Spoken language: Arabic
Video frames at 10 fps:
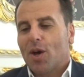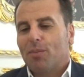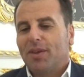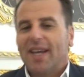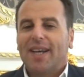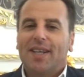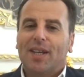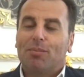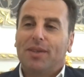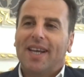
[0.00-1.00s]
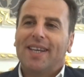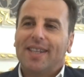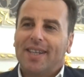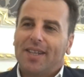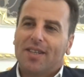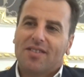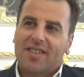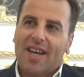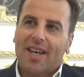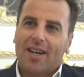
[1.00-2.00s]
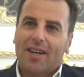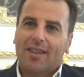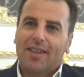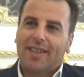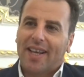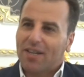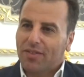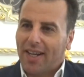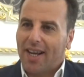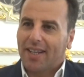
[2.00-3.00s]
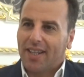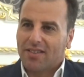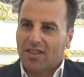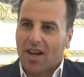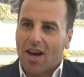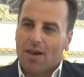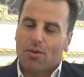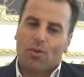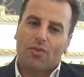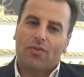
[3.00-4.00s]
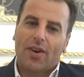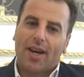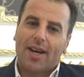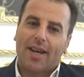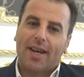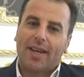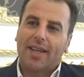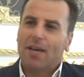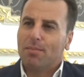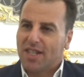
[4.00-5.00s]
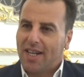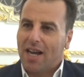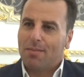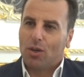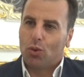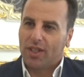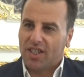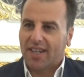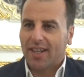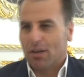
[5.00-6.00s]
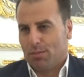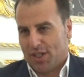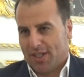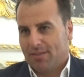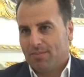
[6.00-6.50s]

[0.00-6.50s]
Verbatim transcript: آه بدايه بدايه الزياره تعرفت على احد الاصدقاء فكان مجال العمل هو تجاره الاقمشه.